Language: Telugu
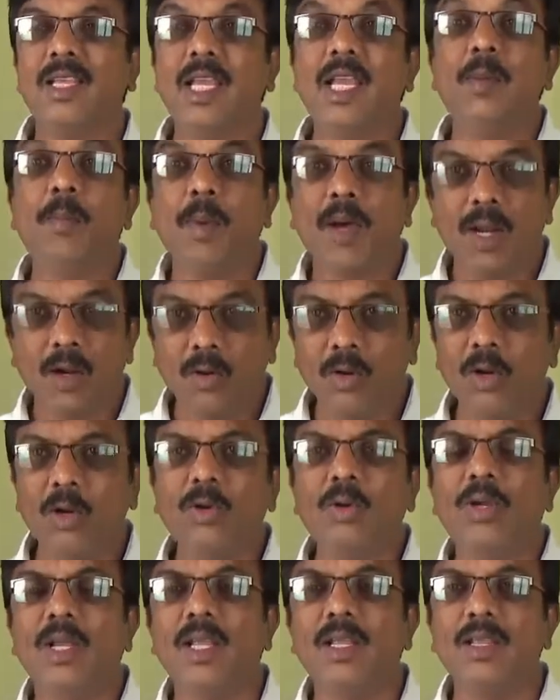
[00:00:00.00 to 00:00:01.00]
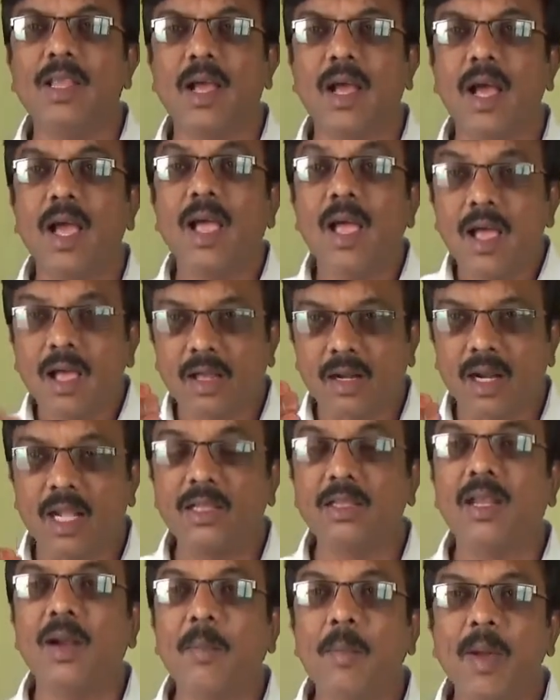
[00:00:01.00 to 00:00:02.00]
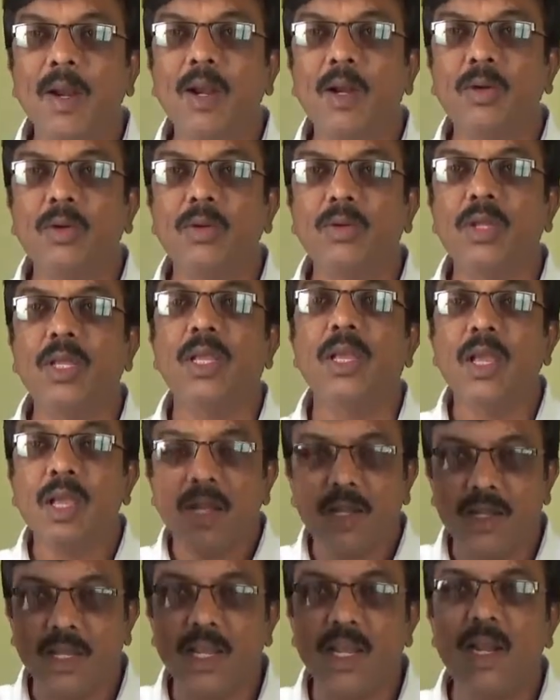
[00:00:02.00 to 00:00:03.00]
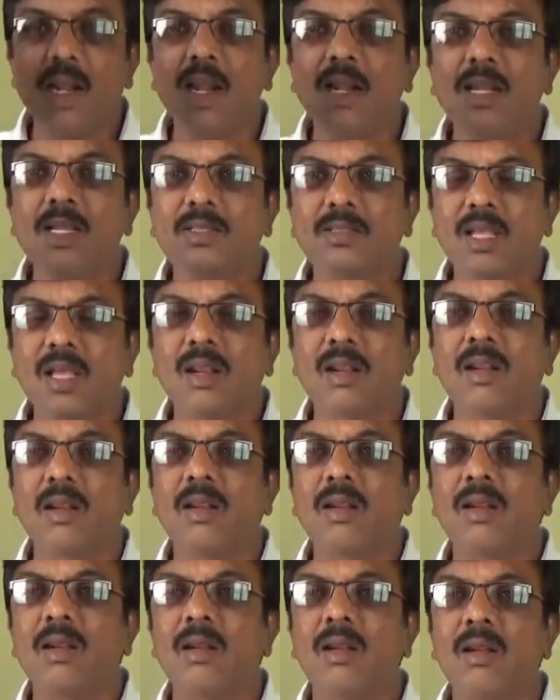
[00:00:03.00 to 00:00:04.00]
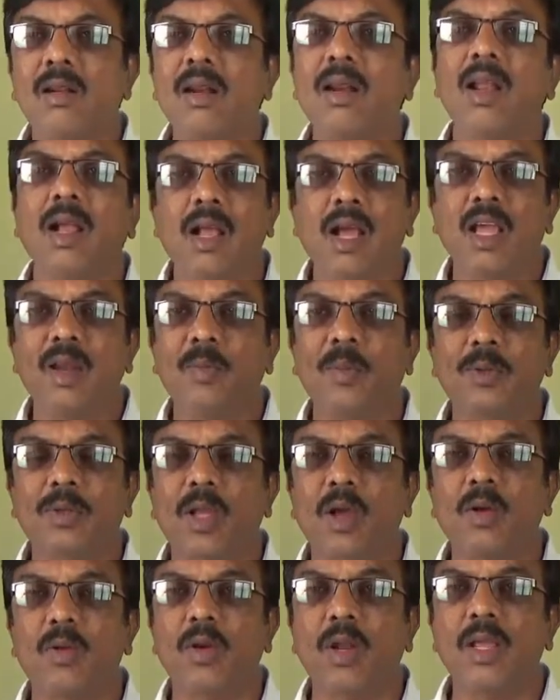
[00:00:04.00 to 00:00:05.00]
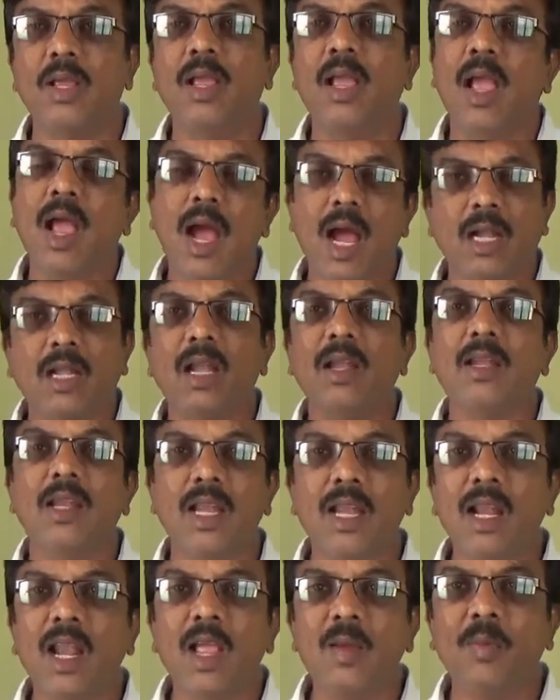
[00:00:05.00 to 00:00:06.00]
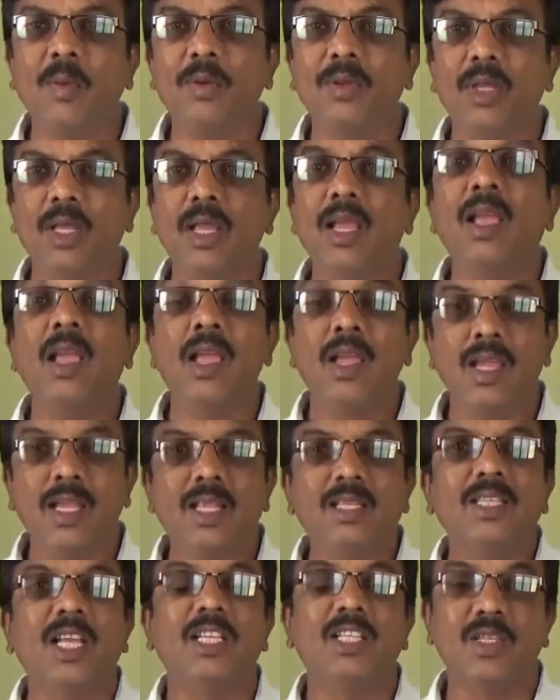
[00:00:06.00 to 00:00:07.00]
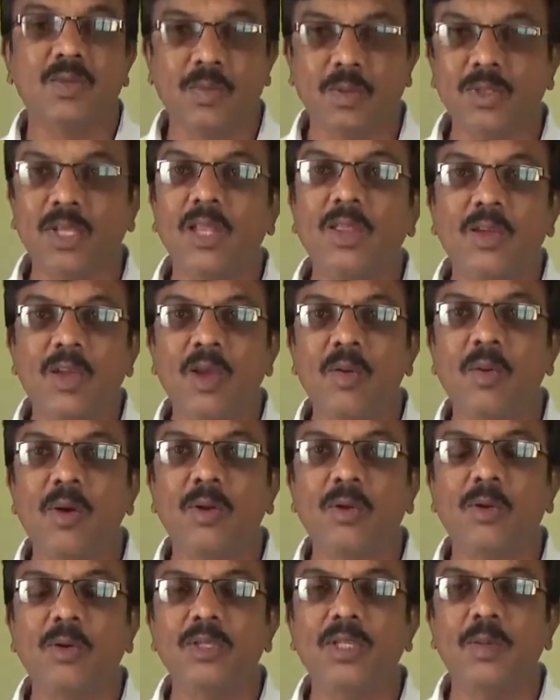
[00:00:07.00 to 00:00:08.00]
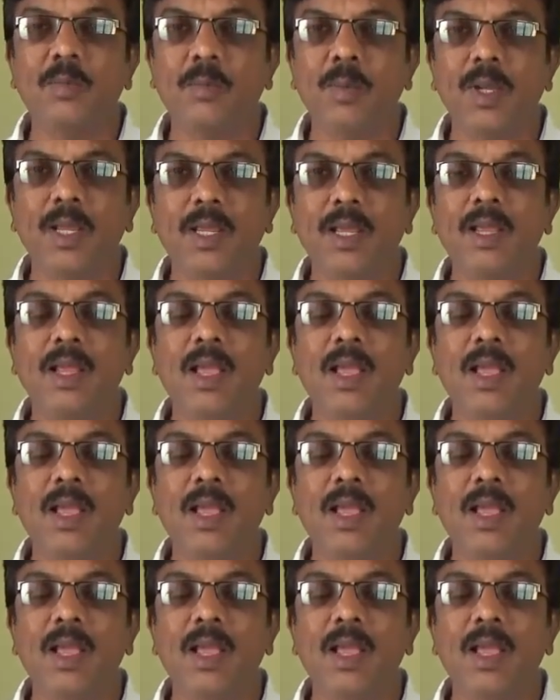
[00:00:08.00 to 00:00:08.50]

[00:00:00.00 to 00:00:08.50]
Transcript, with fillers: ఈ మరగొడ్డుకు కింద రంధ్రం పడినట్టుంది నీళ్ళన్నీ సర్రన కారిపోతా ఉన్నాయి అట్లా నీళ్ళైపోతే ఇది చచ్చిపోతాదో ఏమో అనుకోని చెప్పి